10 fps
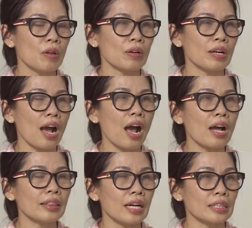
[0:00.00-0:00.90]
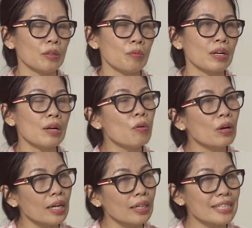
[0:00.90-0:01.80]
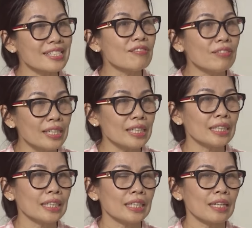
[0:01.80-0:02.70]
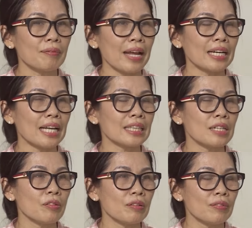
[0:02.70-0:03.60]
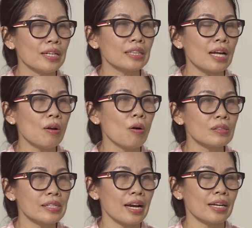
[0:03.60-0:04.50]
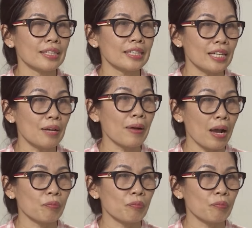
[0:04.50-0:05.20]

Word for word: tôi có tận dụng cái nguồn lực là sinh viên, các bạn là tình nguyện viên tới hỗ trợ những cái lớp học.